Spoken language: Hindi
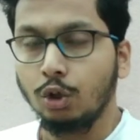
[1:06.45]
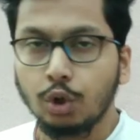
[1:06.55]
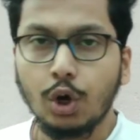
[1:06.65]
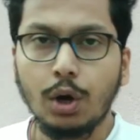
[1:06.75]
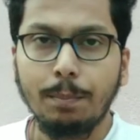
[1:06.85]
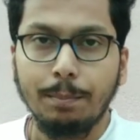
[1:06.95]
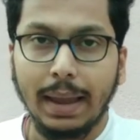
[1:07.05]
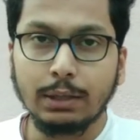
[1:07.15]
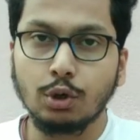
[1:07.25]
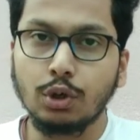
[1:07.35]
तो
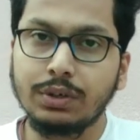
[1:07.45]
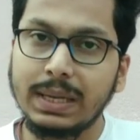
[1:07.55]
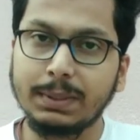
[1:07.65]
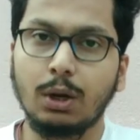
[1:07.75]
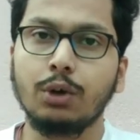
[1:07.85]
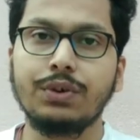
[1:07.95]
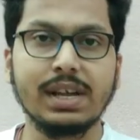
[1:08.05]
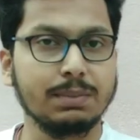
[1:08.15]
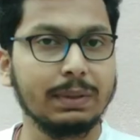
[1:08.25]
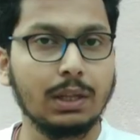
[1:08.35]
मैं जो जो टिप्स और
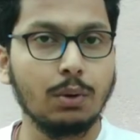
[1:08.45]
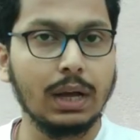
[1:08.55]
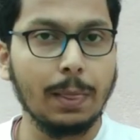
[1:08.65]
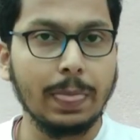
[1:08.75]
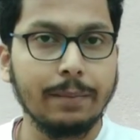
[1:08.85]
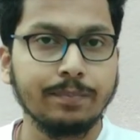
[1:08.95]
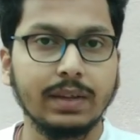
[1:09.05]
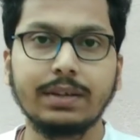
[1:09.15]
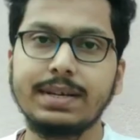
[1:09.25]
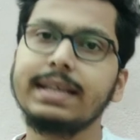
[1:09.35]
ट्रिक्स बताऊंगा
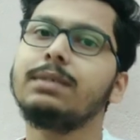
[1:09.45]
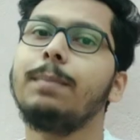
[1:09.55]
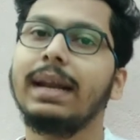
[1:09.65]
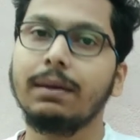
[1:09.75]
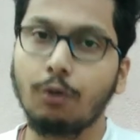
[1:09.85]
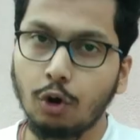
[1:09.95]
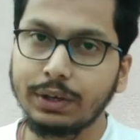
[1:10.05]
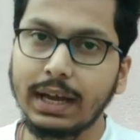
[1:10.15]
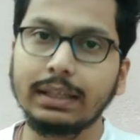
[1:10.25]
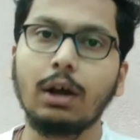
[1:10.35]
ये ट्रिक्स मैंने फॉलो
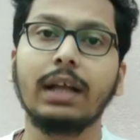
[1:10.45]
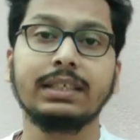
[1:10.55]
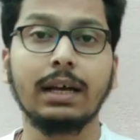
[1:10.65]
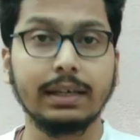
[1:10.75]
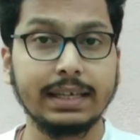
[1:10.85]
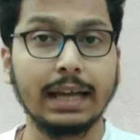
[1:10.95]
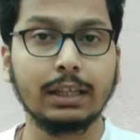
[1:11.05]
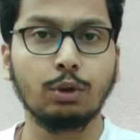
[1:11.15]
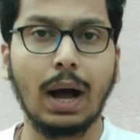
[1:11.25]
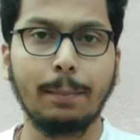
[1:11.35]
किया था अच्छा किया
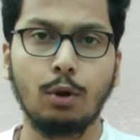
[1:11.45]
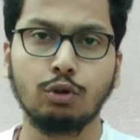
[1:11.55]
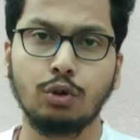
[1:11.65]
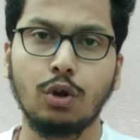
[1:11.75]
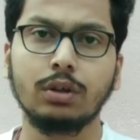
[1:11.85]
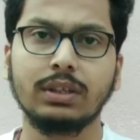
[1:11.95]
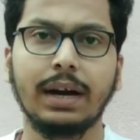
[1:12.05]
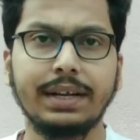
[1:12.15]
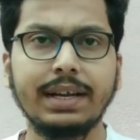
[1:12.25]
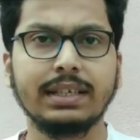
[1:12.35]
था तो आप लोग जो लोग
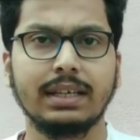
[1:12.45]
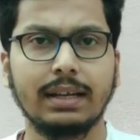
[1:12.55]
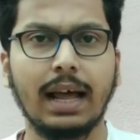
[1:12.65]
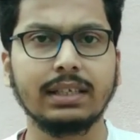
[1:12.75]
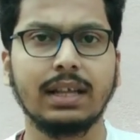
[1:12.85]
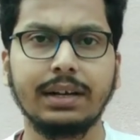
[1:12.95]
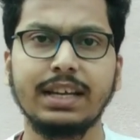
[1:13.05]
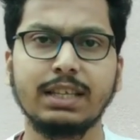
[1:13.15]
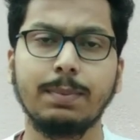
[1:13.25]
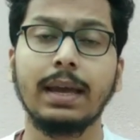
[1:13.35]
थर्टी डेज लास्ट थर्टी
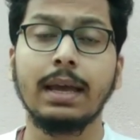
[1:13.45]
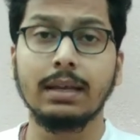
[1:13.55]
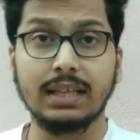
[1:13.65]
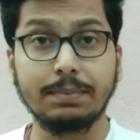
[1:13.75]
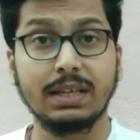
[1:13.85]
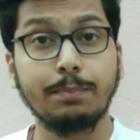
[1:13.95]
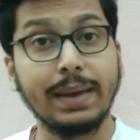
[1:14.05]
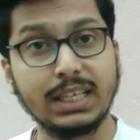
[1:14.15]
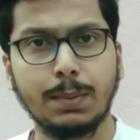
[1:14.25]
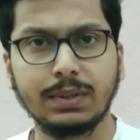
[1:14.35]
डेज पे सबसे
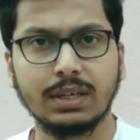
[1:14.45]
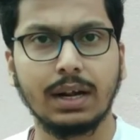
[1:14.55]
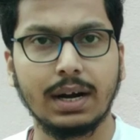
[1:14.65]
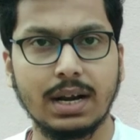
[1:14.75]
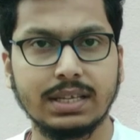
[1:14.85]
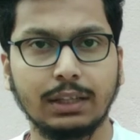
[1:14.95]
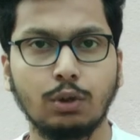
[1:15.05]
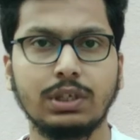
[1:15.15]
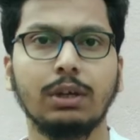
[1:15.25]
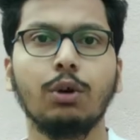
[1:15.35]
बेस्ट प्रिपरेशन करना
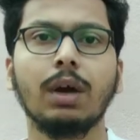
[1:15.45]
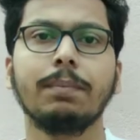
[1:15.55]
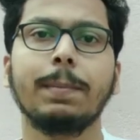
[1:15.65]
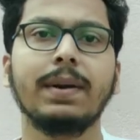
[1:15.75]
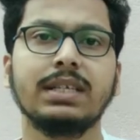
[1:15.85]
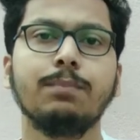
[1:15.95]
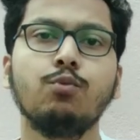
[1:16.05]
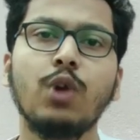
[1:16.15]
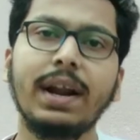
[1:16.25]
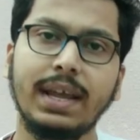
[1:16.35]
चाहते हो जिन लोगों का प्रिपरेशन
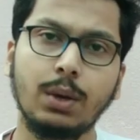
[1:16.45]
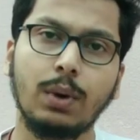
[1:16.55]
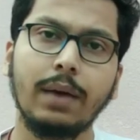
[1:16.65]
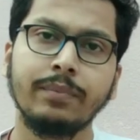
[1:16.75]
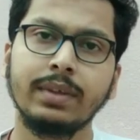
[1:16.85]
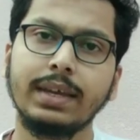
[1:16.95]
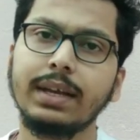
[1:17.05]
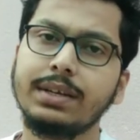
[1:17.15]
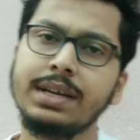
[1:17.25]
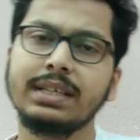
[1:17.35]
पूरा नहीं हुआ
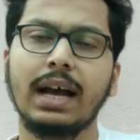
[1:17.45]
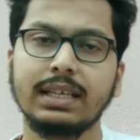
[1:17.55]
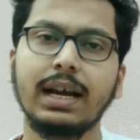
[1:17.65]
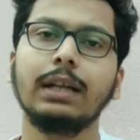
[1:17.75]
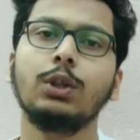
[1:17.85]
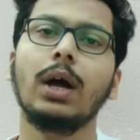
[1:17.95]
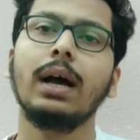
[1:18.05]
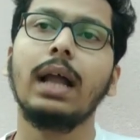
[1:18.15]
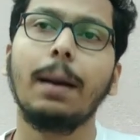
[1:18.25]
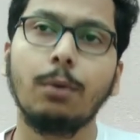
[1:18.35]
ये ट्रिक्स आशा करता हूँ
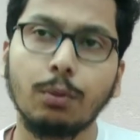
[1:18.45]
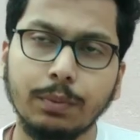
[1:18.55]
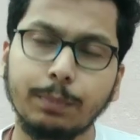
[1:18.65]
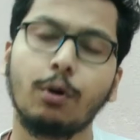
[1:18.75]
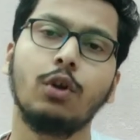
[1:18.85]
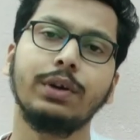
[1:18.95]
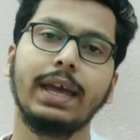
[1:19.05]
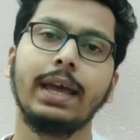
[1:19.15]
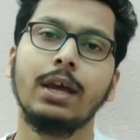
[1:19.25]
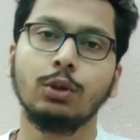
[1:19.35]
अगर आप लोग फॉलो
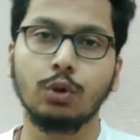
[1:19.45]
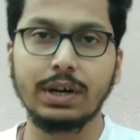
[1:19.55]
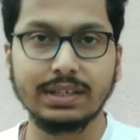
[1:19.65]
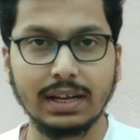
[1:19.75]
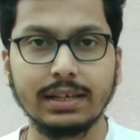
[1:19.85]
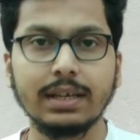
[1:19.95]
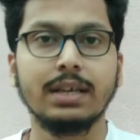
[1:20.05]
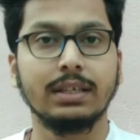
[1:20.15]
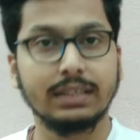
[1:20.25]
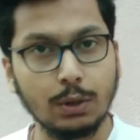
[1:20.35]
किए तो
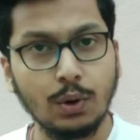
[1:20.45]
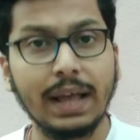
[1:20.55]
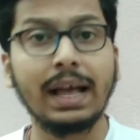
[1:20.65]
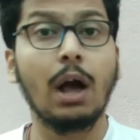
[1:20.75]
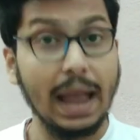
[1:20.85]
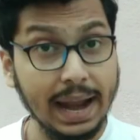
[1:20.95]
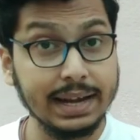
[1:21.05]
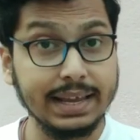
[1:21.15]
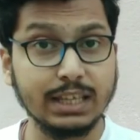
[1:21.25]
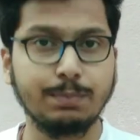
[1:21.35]
रिजल्ट जरूर आएगा
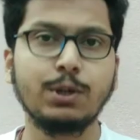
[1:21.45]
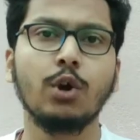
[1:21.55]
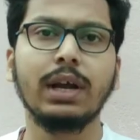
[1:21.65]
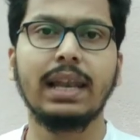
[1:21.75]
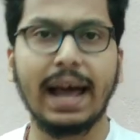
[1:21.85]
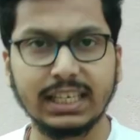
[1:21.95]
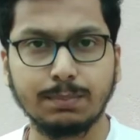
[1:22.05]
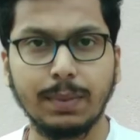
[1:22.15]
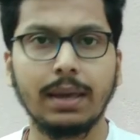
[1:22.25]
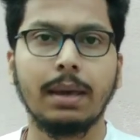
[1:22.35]
एंड इस वीडियो के
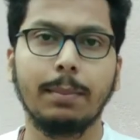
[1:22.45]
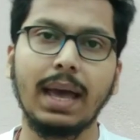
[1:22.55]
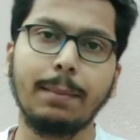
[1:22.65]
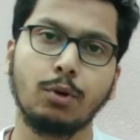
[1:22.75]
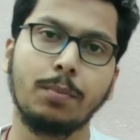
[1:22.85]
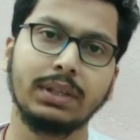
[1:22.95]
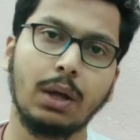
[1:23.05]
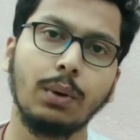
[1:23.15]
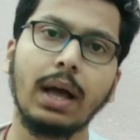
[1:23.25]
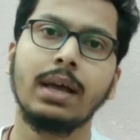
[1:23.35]
लास्ट में मैं आपको
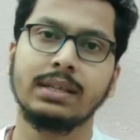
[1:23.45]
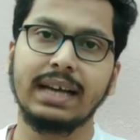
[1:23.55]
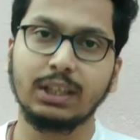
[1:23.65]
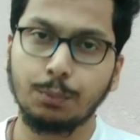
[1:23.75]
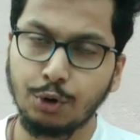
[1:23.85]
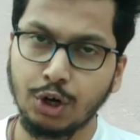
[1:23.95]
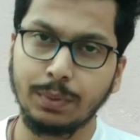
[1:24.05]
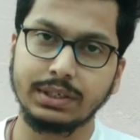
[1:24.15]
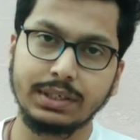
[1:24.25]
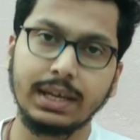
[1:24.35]
बताऊंगा जादवपुर
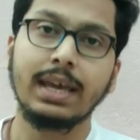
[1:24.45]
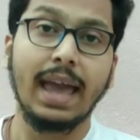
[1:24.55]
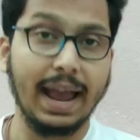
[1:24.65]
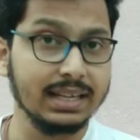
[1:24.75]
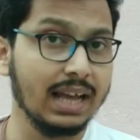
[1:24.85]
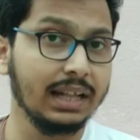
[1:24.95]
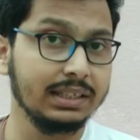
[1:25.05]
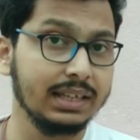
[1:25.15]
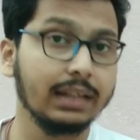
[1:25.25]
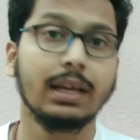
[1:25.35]
यूनिवर्सिटी एंड साथ
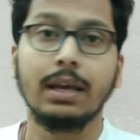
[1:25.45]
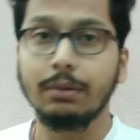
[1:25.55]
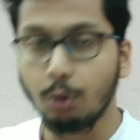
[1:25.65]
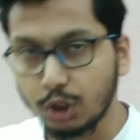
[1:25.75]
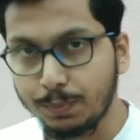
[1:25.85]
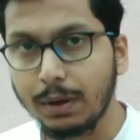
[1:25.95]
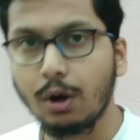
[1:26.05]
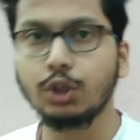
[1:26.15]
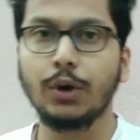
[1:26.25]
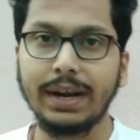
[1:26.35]
ही साथ वेस्ट
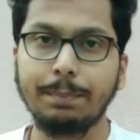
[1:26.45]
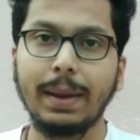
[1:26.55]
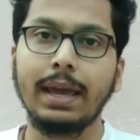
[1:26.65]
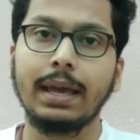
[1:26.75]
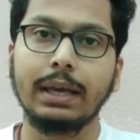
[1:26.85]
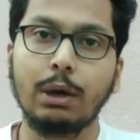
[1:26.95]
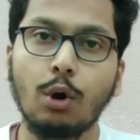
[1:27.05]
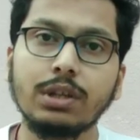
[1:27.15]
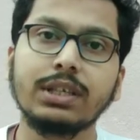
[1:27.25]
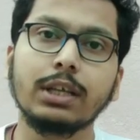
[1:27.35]
बंगाल ज्वाइंट पे
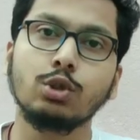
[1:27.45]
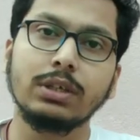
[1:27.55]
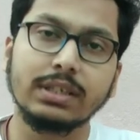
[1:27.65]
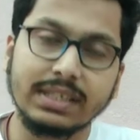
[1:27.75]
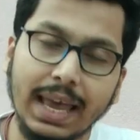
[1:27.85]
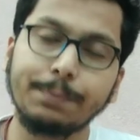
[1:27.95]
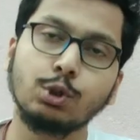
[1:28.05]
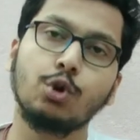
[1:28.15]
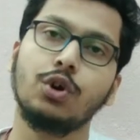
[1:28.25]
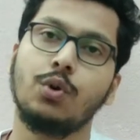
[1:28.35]
कौन सा
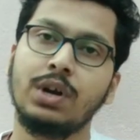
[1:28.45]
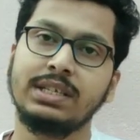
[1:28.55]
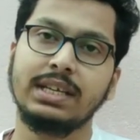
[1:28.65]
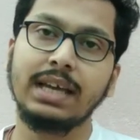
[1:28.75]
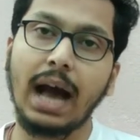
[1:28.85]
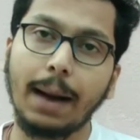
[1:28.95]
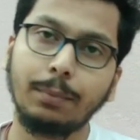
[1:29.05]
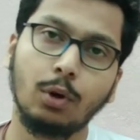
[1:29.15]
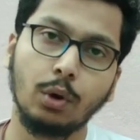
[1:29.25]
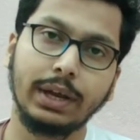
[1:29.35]
सेफ स्कोर होना चाहिए
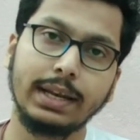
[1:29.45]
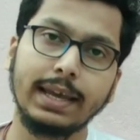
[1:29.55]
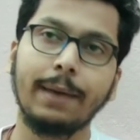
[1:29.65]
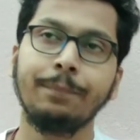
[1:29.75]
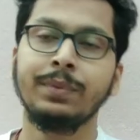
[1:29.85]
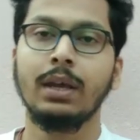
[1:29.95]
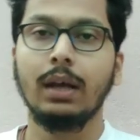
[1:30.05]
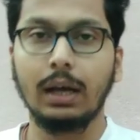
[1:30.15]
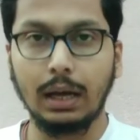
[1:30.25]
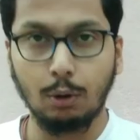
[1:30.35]
आप लोगों के लिए
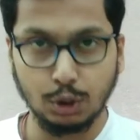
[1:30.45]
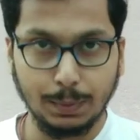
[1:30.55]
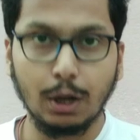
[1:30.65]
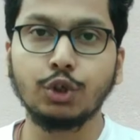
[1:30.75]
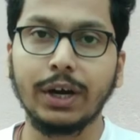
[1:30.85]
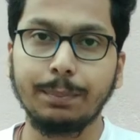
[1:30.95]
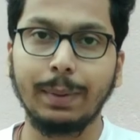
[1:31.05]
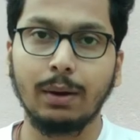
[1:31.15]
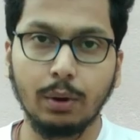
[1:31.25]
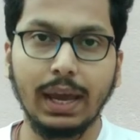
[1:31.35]
वेस्ट बंगाल ज्वाइंट
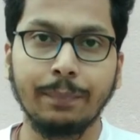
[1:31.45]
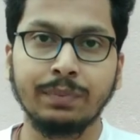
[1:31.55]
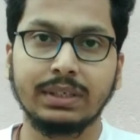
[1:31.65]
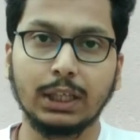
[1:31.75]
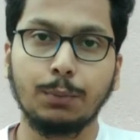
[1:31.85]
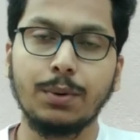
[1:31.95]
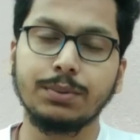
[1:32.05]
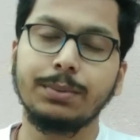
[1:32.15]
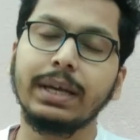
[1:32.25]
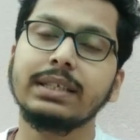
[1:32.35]
पे ओके जादवपुर
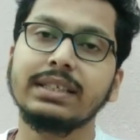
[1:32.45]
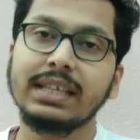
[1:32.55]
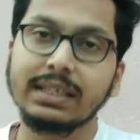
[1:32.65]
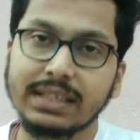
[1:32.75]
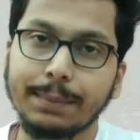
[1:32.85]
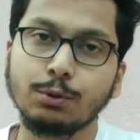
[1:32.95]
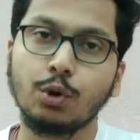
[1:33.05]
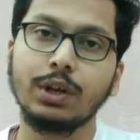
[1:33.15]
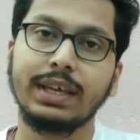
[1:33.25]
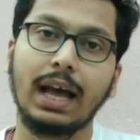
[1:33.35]
यूनिवर्सिटी का सेफ
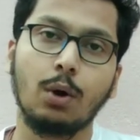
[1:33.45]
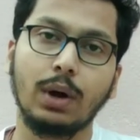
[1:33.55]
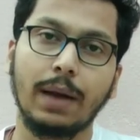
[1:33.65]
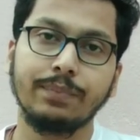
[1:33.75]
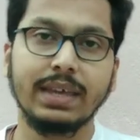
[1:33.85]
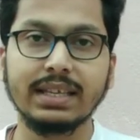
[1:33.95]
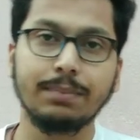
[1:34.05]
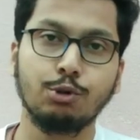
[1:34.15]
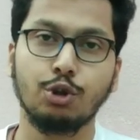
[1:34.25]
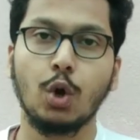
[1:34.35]
स्कोर क्या होगा ये
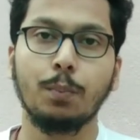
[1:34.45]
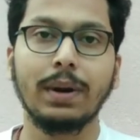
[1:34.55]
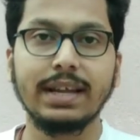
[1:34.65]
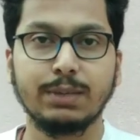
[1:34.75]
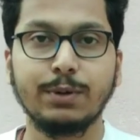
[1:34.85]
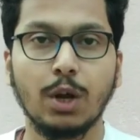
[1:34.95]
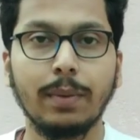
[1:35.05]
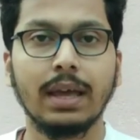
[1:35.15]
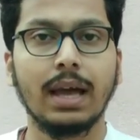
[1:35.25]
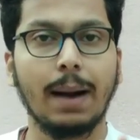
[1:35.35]
सब चीजों के ऊपर इस वीडियो
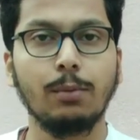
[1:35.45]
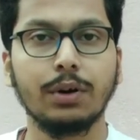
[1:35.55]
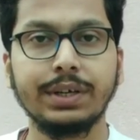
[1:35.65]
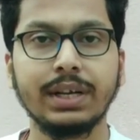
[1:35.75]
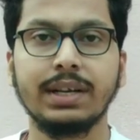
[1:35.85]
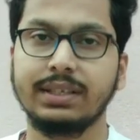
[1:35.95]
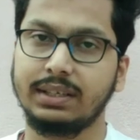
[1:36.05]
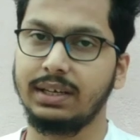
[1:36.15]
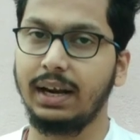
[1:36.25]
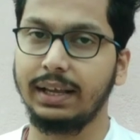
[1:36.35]
में हम लोग डिटेल
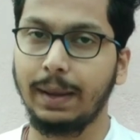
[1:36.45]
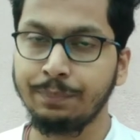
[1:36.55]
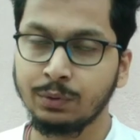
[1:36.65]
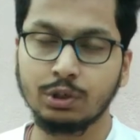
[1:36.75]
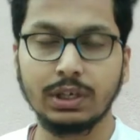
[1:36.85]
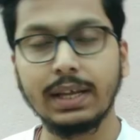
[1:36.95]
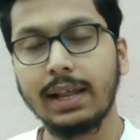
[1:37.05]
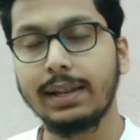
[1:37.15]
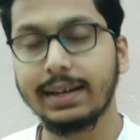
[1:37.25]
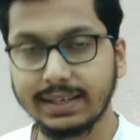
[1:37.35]
डिस्कशन करेंगे चलिए
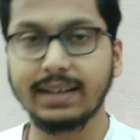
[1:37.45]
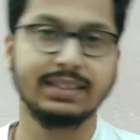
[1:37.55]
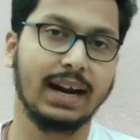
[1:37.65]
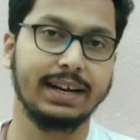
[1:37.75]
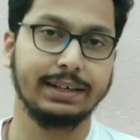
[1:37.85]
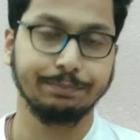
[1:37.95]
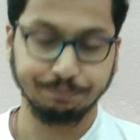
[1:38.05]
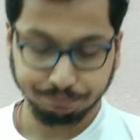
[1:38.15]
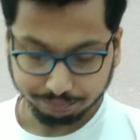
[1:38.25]
लेट्स गेट स्टार्टेड